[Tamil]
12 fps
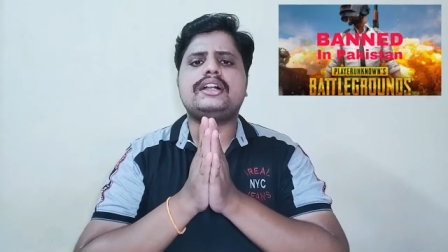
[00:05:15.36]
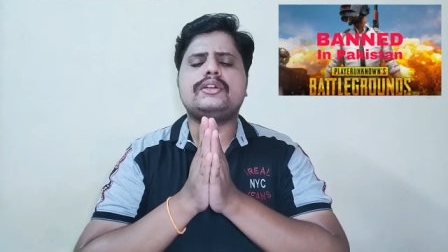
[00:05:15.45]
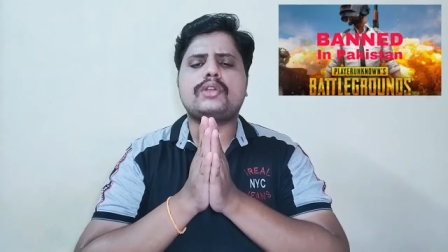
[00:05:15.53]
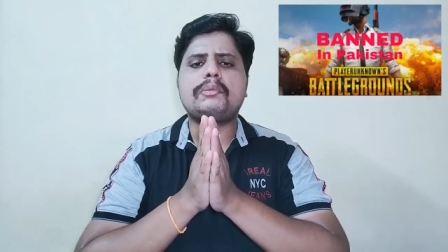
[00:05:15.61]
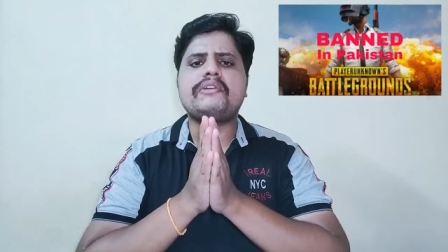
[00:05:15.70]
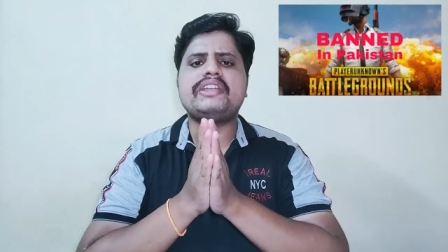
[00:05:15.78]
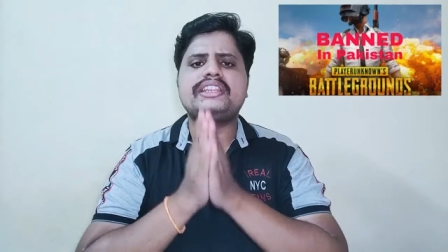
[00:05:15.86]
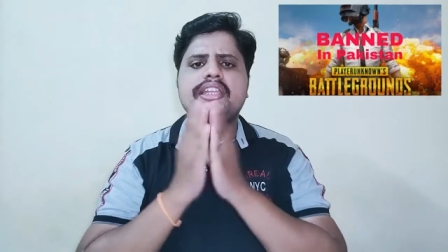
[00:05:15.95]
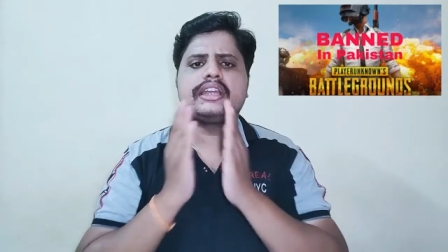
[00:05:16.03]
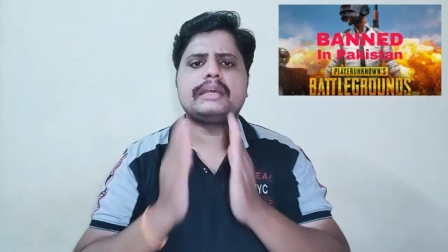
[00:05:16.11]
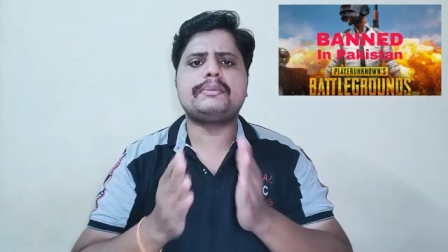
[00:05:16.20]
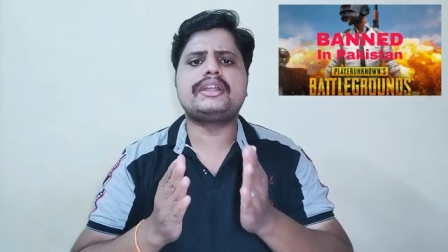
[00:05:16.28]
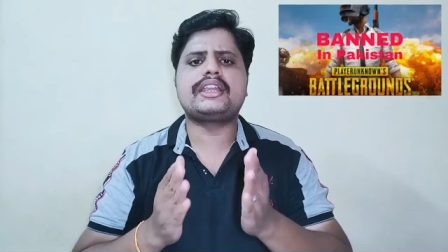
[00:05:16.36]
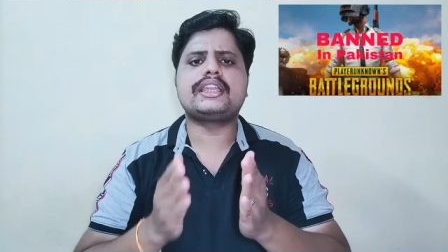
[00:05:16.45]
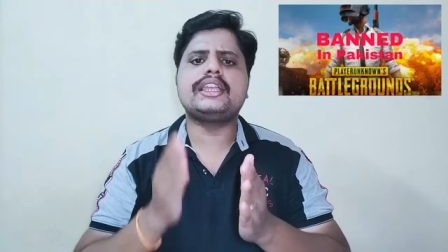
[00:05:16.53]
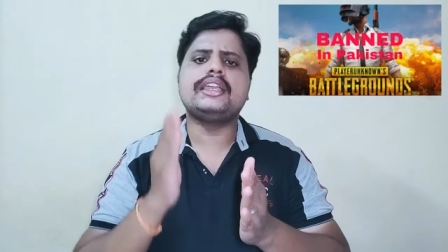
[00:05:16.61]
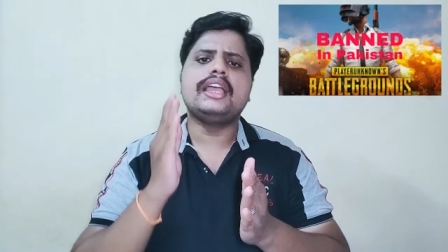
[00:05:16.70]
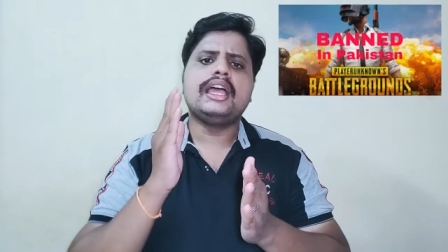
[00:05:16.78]
ரொம்பவே
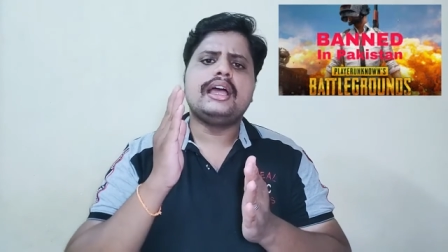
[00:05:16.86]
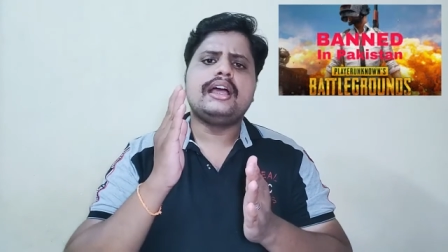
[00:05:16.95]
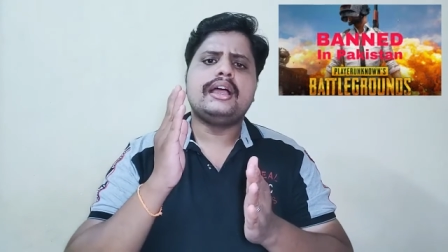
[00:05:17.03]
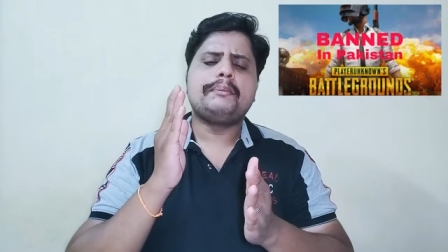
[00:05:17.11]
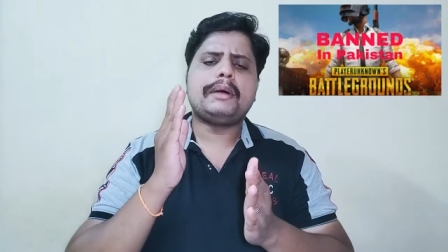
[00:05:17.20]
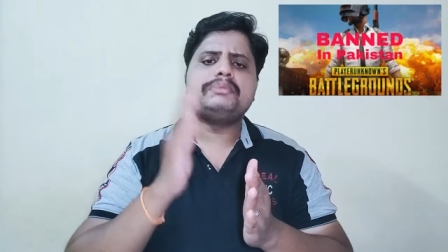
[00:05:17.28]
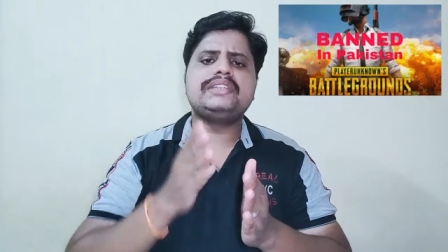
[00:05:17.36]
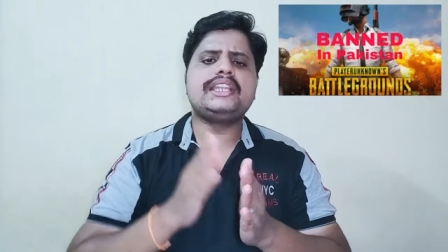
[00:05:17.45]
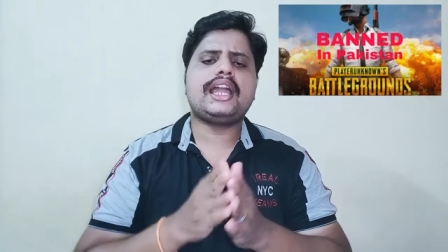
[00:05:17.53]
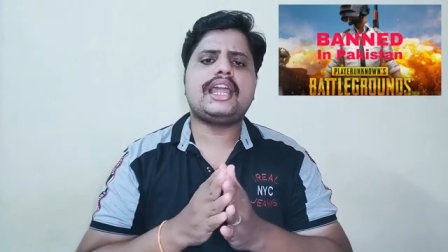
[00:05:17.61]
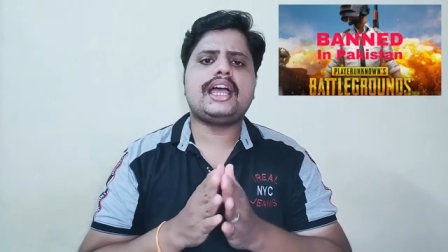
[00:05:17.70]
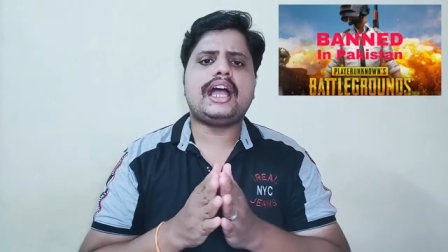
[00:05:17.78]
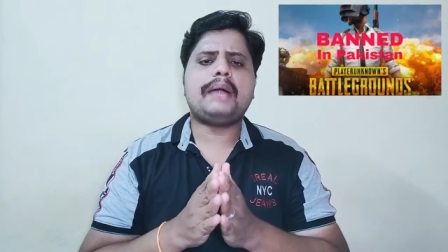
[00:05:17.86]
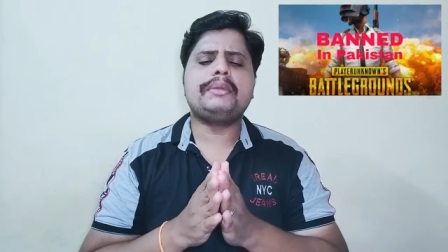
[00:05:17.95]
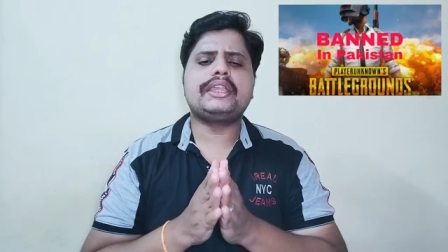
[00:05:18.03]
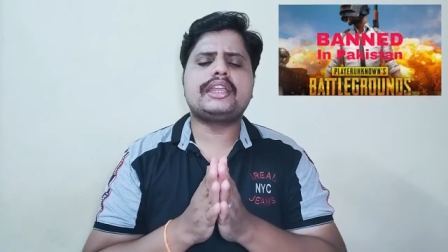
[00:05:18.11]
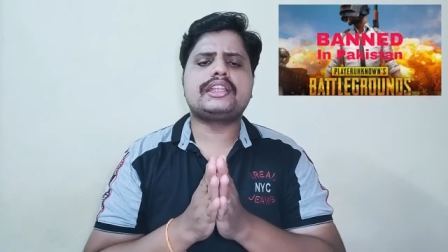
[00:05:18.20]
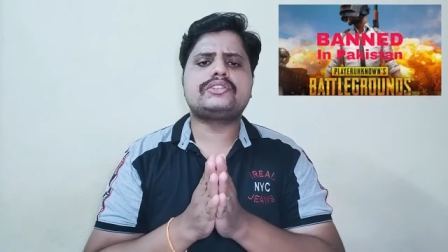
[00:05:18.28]
திருடப்பட்டிருக்கு பப்ஜினால
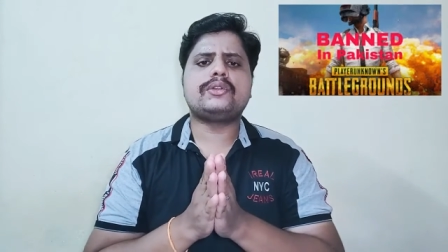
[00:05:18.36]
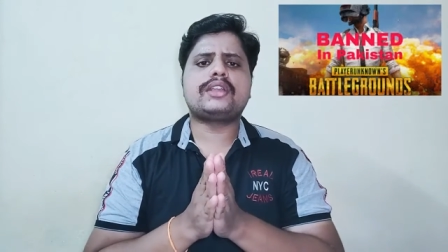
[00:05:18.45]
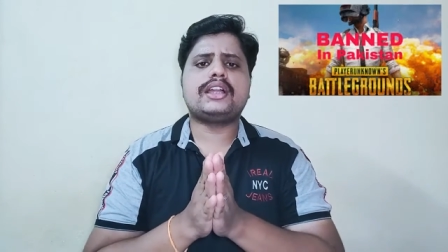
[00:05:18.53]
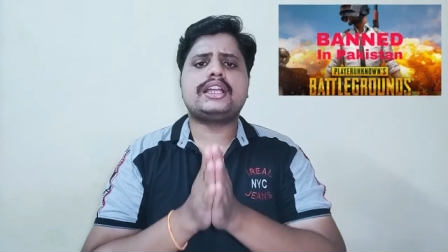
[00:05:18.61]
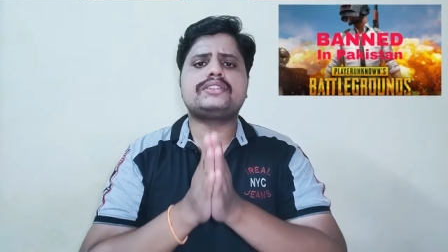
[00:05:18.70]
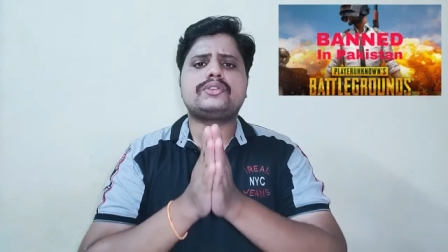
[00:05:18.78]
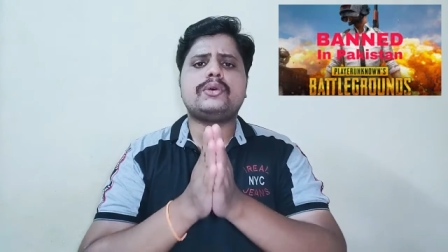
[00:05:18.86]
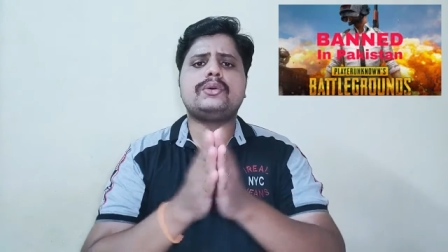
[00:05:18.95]
அப்படிங்கிறத சொல்கிறாங்க ஸோ